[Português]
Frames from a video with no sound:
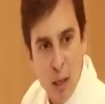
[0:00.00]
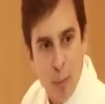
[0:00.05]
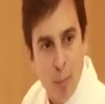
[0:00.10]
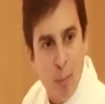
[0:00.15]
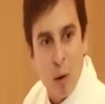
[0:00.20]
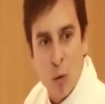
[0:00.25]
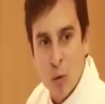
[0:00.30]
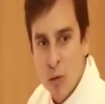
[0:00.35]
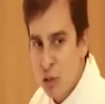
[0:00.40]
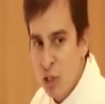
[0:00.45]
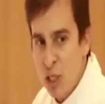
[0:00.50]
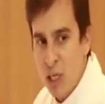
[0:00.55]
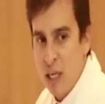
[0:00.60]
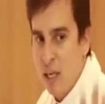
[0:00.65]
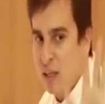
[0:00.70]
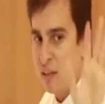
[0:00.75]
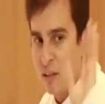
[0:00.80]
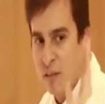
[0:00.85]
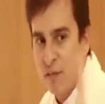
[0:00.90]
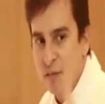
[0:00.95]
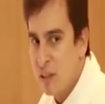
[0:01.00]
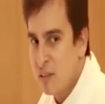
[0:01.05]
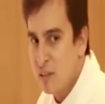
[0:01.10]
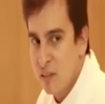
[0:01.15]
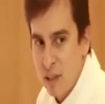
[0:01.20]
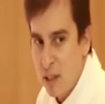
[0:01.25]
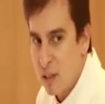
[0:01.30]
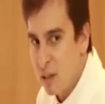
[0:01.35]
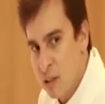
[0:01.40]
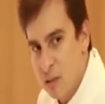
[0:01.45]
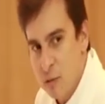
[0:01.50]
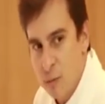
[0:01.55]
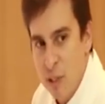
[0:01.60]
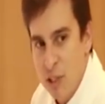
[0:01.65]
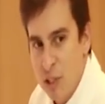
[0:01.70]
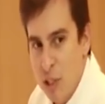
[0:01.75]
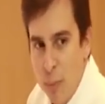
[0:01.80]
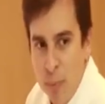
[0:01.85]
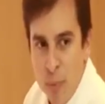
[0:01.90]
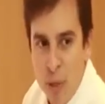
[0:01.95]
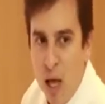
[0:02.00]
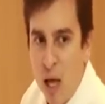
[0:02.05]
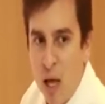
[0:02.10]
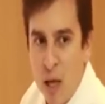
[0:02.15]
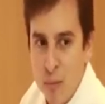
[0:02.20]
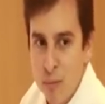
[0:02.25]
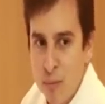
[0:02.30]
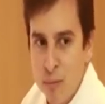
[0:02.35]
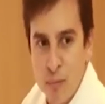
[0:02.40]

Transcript: Mas quando chegar nessa fase aí é transplante capilar.